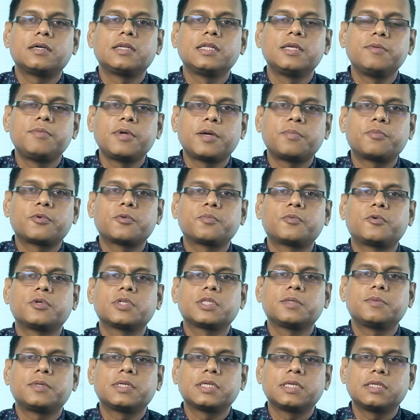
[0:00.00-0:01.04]
লিভ অ্যাপ্রুভ
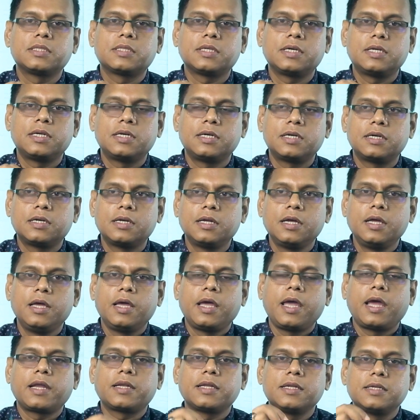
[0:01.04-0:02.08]
করতে পারি তার
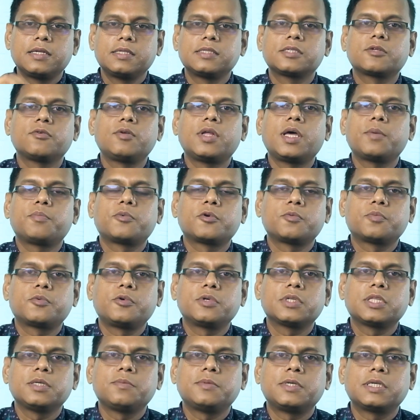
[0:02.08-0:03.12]
অ্যাটেন্ডেন্সগুলো অ্যাপ্রুভ
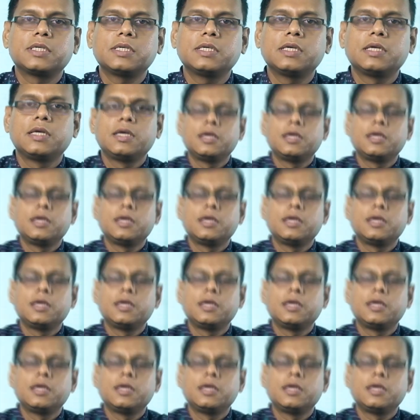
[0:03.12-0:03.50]
করতে পারি